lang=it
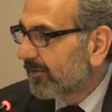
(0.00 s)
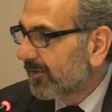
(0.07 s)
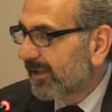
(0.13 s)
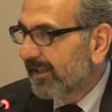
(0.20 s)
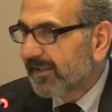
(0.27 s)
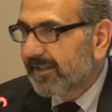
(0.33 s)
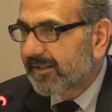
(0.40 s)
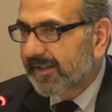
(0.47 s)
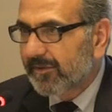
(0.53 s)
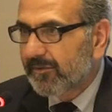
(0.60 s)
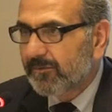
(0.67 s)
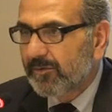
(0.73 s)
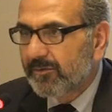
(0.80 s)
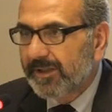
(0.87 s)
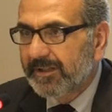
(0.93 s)
di organizzare
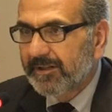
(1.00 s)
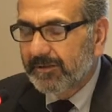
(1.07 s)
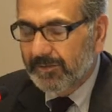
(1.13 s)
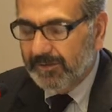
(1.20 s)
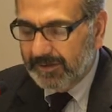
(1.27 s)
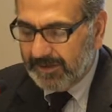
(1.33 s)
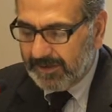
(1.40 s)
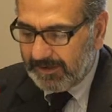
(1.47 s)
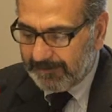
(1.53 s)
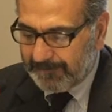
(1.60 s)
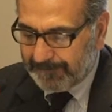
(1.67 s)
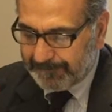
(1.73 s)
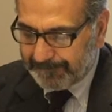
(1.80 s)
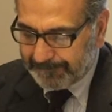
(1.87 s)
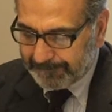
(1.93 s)
un momento
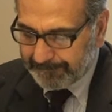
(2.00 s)
di